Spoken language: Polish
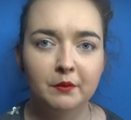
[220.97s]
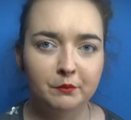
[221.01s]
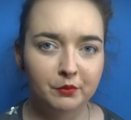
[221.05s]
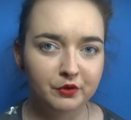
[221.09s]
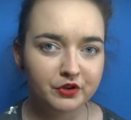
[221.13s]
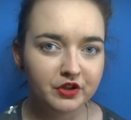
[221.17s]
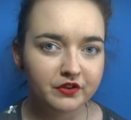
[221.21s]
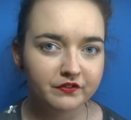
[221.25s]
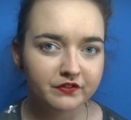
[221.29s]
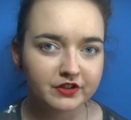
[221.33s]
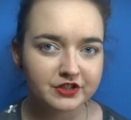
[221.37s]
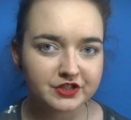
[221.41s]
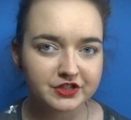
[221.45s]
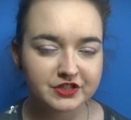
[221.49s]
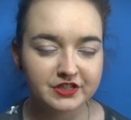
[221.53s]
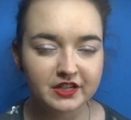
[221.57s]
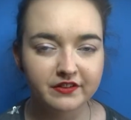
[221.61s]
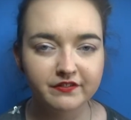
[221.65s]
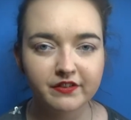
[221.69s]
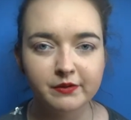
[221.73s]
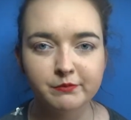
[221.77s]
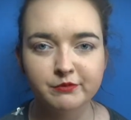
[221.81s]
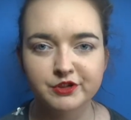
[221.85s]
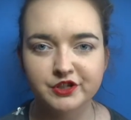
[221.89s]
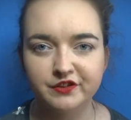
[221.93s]
Ponieważ
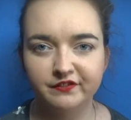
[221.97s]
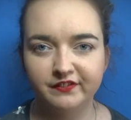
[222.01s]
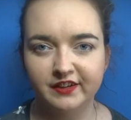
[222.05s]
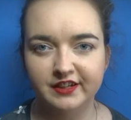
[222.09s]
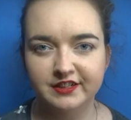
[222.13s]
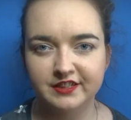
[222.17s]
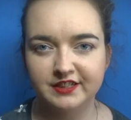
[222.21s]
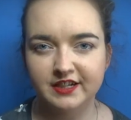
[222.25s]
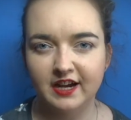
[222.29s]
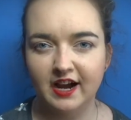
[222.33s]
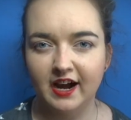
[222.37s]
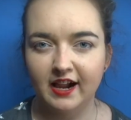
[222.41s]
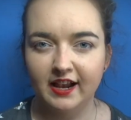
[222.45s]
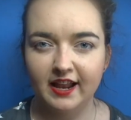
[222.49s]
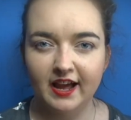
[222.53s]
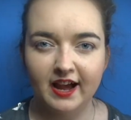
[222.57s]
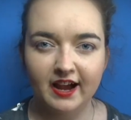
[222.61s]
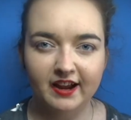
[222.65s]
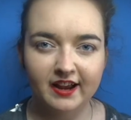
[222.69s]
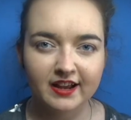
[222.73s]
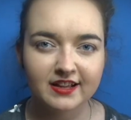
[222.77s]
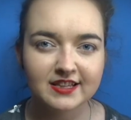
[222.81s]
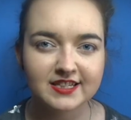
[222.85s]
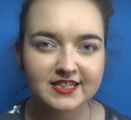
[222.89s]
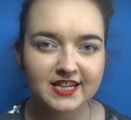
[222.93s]
nie wiem, czy wiecie, ale
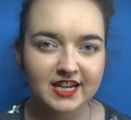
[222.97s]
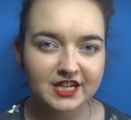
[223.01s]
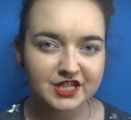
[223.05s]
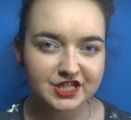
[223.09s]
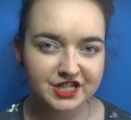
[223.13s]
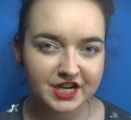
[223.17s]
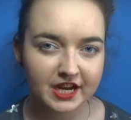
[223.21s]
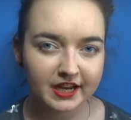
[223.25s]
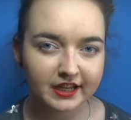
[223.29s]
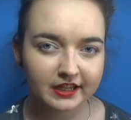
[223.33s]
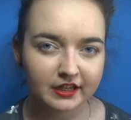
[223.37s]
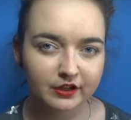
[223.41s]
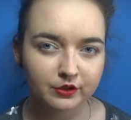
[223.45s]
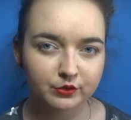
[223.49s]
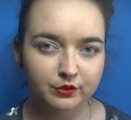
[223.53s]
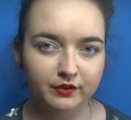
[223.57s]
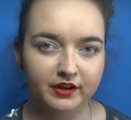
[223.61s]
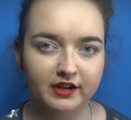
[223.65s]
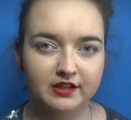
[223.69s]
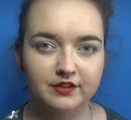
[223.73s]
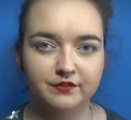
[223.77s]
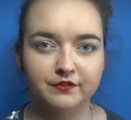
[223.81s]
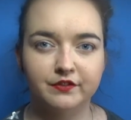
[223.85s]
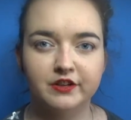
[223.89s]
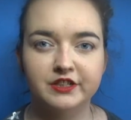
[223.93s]
agencja Czeki,
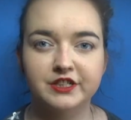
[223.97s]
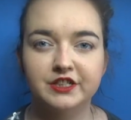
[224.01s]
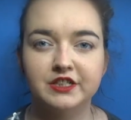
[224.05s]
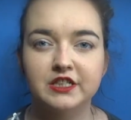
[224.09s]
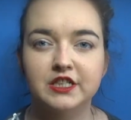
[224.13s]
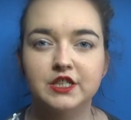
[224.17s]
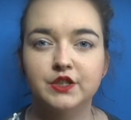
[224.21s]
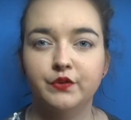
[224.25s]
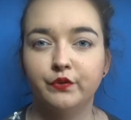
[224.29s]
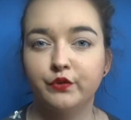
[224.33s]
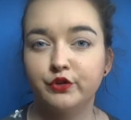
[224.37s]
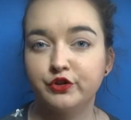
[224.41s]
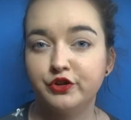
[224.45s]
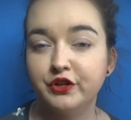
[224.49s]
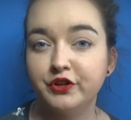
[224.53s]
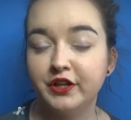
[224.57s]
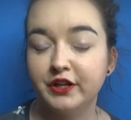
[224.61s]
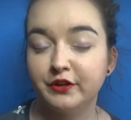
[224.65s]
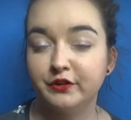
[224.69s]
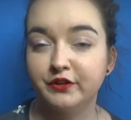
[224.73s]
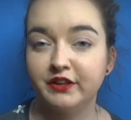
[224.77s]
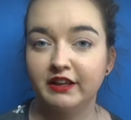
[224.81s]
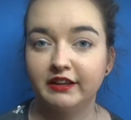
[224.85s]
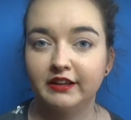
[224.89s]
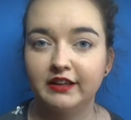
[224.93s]
która jest właśnie
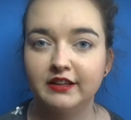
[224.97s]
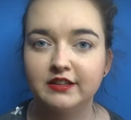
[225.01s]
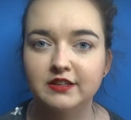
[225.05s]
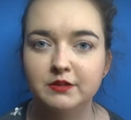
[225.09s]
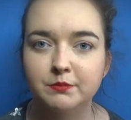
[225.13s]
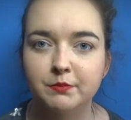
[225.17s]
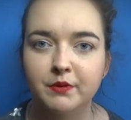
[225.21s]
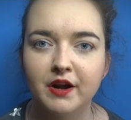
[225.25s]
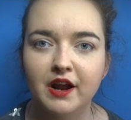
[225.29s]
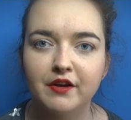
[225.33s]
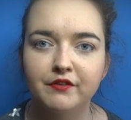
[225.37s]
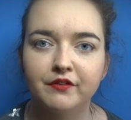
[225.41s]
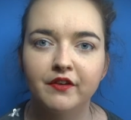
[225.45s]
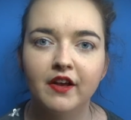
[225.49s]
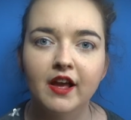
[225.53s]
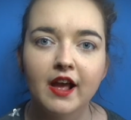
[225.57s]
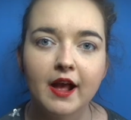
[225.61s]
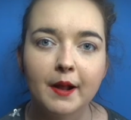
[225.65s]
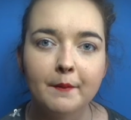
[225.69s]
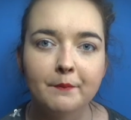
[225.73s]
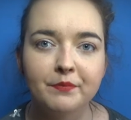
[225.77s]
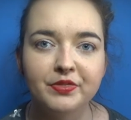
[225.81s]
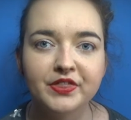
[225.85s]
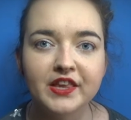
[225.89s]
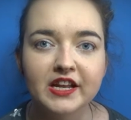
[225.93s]
stworzona do takich spraw
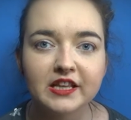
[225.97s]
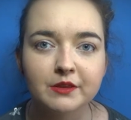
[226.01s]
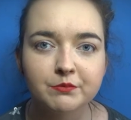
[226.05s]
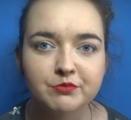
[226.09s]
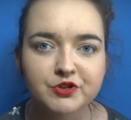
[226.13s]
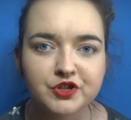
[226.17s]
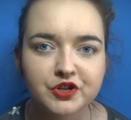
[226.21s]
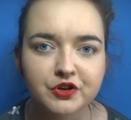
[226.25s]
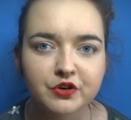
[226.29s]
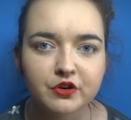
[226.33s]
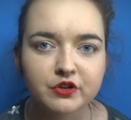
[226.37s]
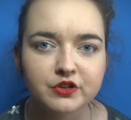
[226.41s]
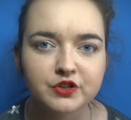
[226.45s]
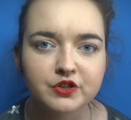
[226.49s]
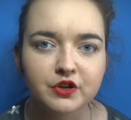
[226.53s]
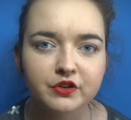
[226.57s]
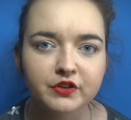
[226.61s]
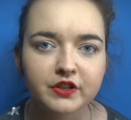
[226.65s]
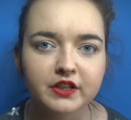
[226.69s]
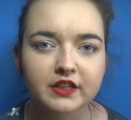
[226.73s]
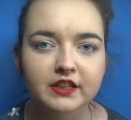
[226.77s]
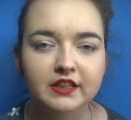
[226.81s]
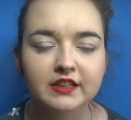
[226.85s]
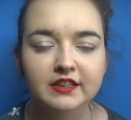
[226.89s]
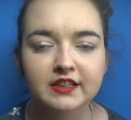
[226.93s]

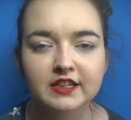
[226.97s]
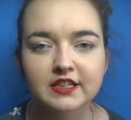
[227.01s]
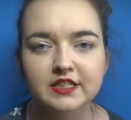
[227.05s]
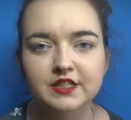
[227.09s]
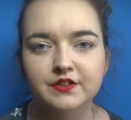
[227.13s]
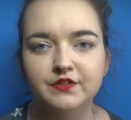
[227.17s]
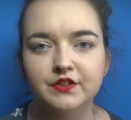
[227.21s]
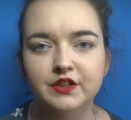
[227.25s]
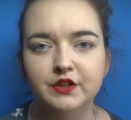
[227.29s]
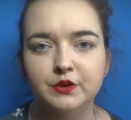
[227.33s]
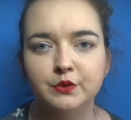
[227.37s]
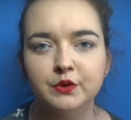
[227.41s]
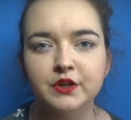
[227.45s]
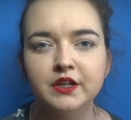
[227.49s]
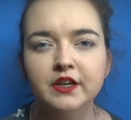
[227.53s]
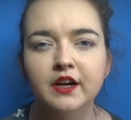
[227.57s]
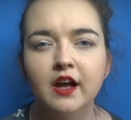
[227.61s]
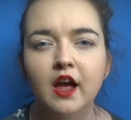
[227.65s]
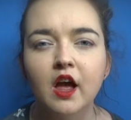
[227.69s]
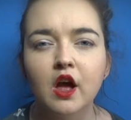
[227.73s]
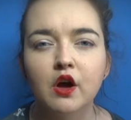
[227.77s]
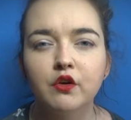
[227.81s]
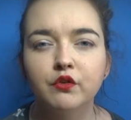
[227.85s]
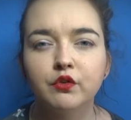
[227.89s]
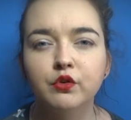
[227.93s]
nadprzyrodzonych i niezwykłych
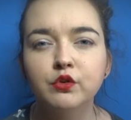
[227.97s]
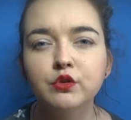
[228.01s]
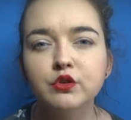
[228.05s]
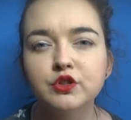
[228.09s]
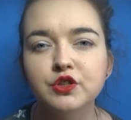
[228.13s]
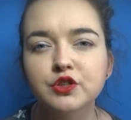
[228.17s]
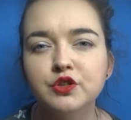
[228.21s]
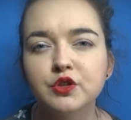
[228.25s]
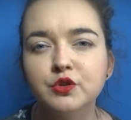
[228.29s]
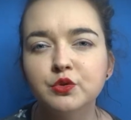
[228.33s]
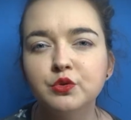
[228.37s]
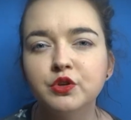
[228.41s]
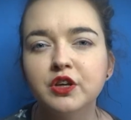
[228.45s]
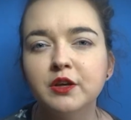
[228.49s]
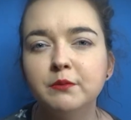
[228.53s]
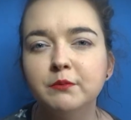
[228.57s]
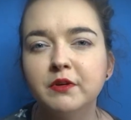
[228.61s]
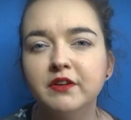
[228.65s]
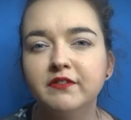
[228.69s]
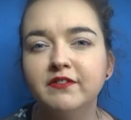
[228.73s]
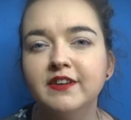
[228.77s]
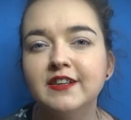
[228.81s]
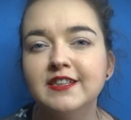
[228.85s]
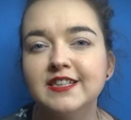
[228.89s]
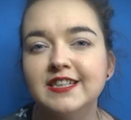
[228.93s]
funkcjonuje
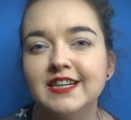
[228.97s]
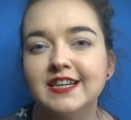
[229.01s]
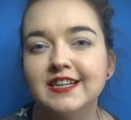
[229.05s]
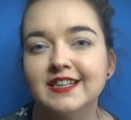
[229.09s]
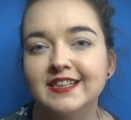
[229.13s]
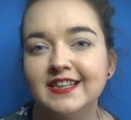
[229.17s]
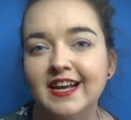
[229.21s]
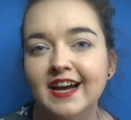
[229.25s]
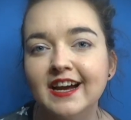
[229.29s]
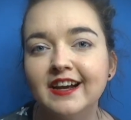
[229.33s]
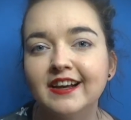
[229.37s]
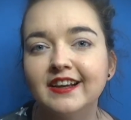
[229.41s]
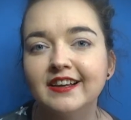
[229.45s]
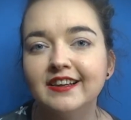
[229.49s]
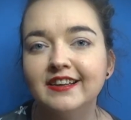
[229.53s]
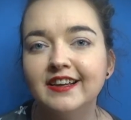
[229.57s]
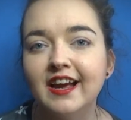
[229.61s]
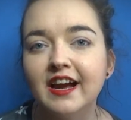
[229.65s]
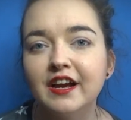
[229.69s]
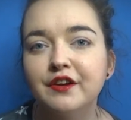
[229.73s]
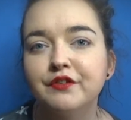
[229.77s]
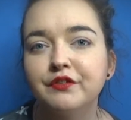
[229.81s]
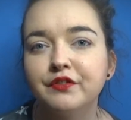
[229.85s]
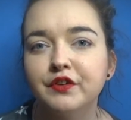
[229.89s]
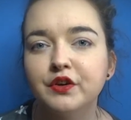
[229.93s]
mniej więcej tak
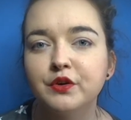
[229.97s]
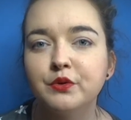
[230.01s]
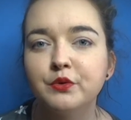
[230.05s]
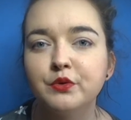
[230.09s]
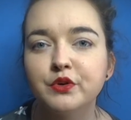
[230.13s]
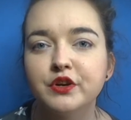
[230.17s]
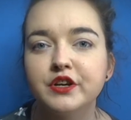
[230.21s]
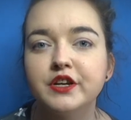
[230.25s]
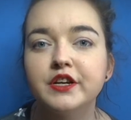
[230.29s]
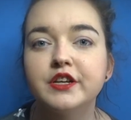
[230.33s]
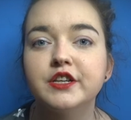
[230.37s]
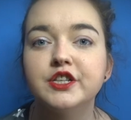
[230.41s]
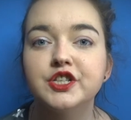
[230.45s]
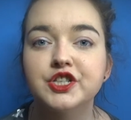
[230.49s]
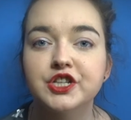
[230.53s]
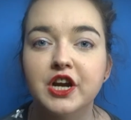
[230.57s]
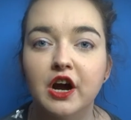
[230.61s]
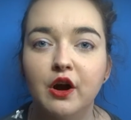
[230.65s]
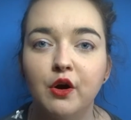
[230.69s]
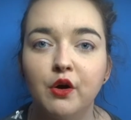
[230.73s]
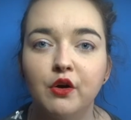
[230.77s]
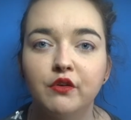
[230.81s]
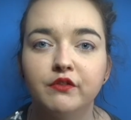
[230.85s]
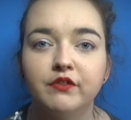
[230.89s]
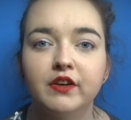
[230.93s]
jak figury
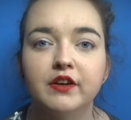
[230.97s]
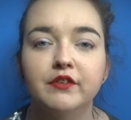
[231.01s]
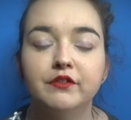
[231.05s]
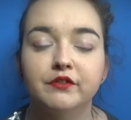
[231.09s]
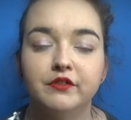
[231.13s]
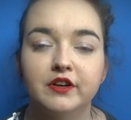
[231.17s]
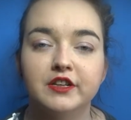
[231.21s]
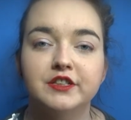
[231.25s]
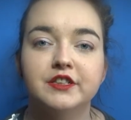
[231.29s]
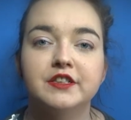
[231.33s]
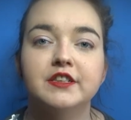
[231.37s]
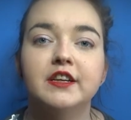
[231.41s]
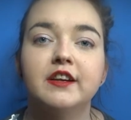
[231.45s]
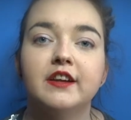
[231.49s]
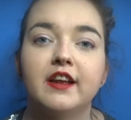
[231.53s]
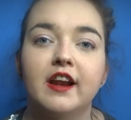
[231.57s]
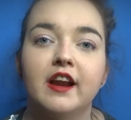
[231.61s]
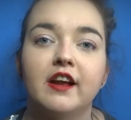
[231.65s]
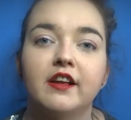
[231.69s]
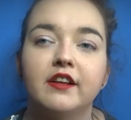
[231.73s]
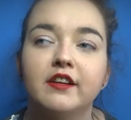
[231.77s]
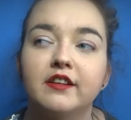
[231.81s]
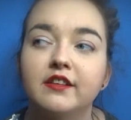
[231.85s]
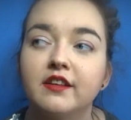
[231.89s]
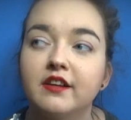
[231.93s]
szachowe właśnie
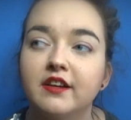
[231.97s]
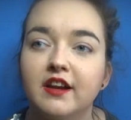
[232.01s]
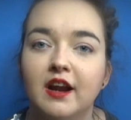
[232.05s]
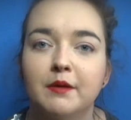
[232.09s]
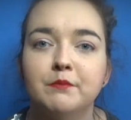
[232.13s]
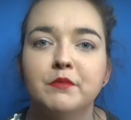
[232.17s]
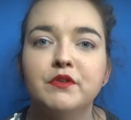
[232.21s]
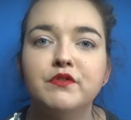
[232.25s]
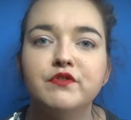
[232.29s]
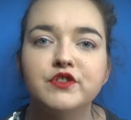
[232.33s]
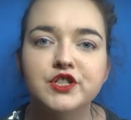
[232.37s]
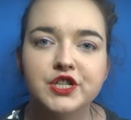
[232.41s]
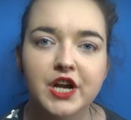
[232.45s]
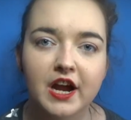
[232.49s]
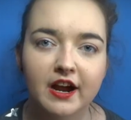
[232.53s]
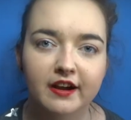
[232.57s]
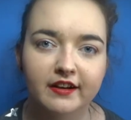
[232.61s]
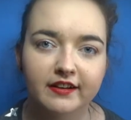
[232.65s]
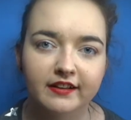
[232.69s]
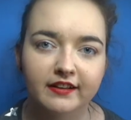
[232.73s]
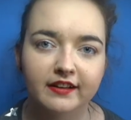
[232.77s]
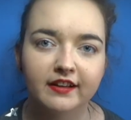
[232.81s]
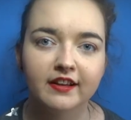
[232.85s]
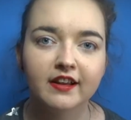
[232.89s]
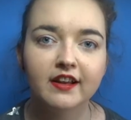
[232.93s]
gra, gdy gramy w
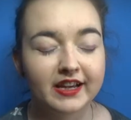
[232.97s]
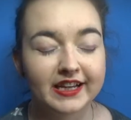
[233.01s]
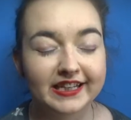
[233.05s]
szachy.